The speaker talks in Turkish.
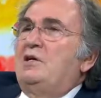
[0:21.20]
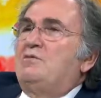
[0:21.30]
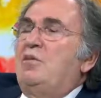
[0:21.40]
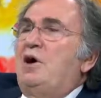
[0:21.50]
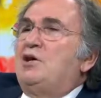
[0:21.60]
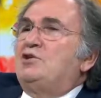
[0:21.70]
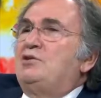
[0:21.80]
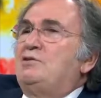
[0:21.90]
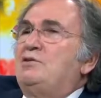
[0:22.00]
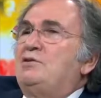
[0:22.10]

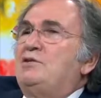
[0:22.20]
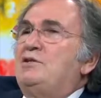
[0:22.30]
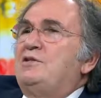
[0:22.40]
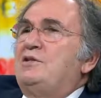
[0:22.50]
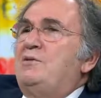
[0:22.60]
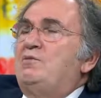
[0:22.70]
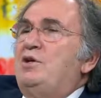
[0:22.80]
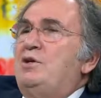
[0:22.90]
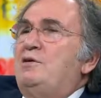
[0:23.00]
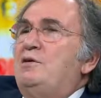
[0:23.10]
Bağışıklık
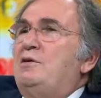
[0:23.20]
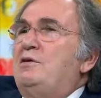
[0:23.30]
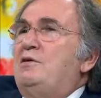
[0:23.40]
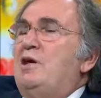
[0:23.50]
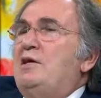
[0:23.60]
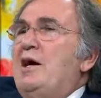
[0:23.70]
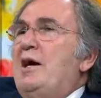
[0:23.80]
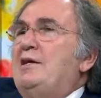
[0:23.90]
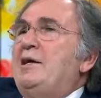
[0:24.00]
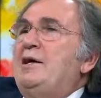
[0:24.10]
sistemi de
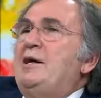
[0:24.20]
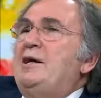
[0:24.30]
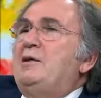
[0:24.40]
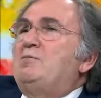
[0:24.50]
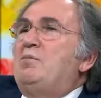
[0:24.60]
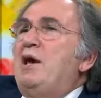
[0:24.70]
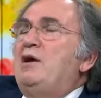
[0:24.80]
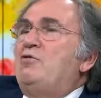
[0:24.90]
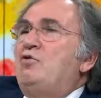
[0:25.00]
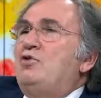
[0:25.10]
yani
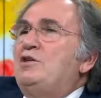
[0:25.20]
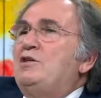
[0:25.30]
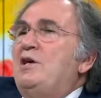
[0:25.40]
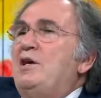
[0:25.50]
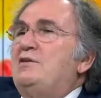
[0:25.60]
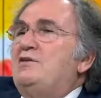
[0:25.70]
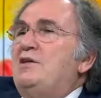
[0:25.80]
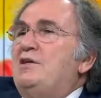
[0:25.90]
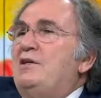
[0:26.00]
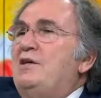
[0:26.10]
B12
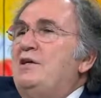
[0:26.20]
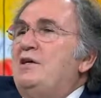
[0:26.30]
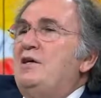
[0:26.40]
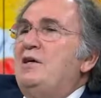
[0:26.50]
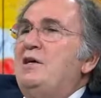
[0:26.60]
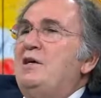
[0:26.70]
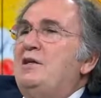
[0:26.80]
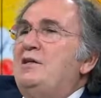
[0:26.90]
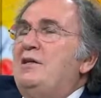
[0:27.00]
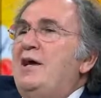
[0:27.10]
eksikliği
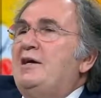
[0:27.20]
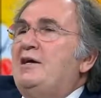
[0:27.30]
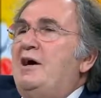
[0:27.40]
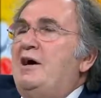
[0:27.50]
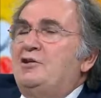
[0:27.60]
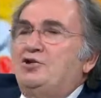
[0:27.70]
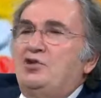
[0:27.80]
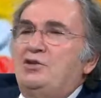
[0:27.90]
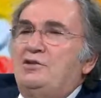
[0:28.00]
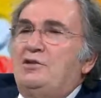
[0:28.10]
ne
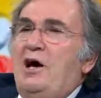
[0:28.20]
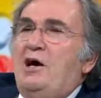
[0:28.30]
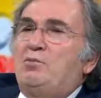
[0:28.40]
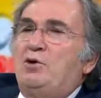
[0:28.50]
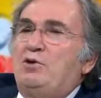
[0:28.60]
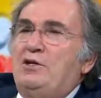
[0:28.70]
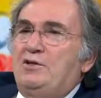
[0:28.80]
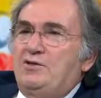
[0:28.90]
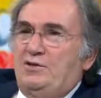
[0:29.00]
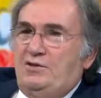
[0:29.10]
karşı ne
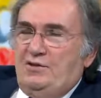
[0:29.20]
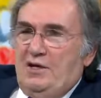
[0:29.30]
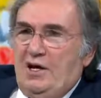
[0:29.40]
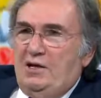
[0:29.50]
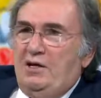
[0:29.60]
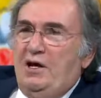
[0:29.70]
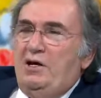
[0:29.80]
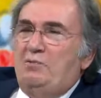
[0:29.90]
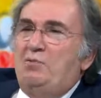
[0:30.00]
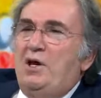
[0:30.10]
yapabilirsiniz eğer
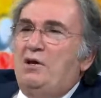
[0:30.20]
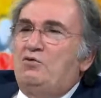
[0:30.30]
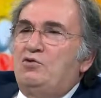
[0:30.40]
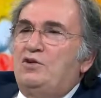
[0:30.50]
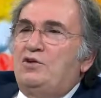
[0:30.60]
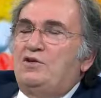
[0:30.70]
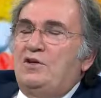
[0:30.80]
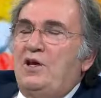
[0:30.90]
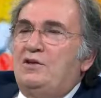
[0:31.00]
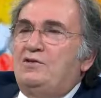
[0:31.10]
B12'si
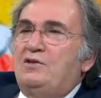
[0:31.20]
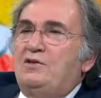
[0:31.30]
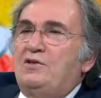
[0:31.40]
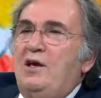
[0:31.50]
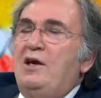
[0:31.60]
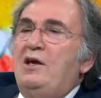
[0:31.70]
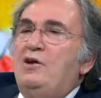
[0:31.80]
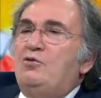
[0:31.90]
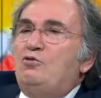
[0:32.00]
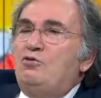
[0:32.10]
eksikse
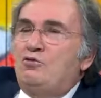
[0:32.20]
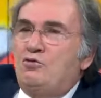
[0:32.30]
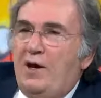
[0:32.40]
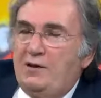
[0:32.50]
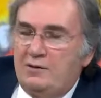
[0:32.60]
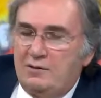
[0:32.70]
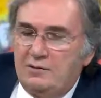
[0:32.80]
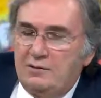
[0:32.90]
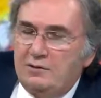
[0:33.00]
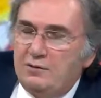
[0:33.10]
lütfen
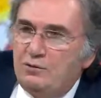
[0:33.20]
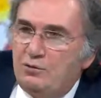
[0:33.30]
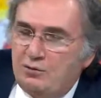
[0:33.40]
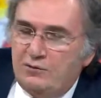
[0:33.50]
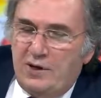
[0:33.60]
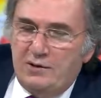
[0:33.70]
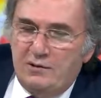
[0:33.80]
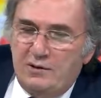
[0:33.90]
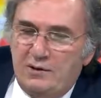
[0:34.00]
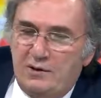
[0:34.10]
lütfen
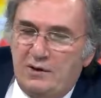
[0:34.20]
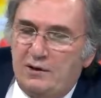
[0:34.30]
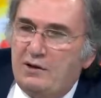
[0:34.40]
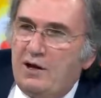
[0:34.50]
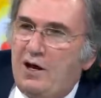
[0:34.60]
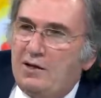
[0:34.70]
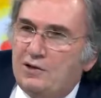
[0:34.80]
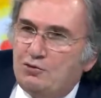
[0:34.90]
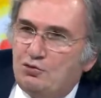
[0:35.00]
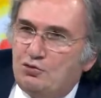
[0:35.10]
lahana
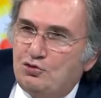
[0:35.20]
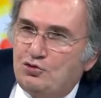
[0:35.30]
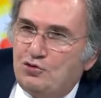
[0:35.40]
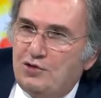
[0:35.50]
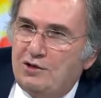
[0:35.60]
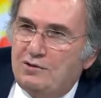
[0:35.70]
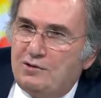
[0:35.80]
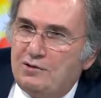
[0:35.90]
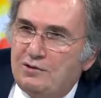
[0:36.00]
turşusu yedirin.